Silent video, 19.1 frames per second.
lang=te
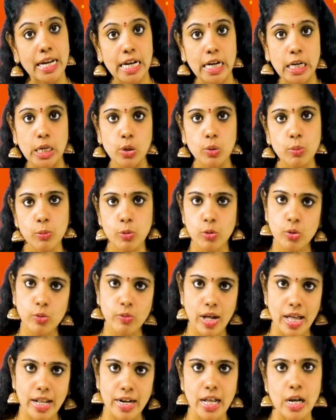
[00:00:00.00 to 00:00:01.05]
రెండు మూడు
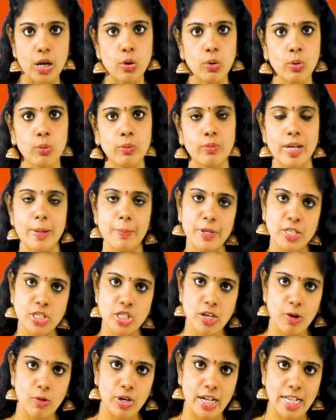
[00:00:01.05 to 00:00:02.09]
వారాల్లో
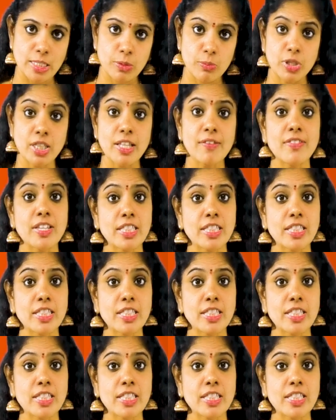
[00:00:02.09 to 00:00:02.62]
వినిపించే అవకాశం ఉంది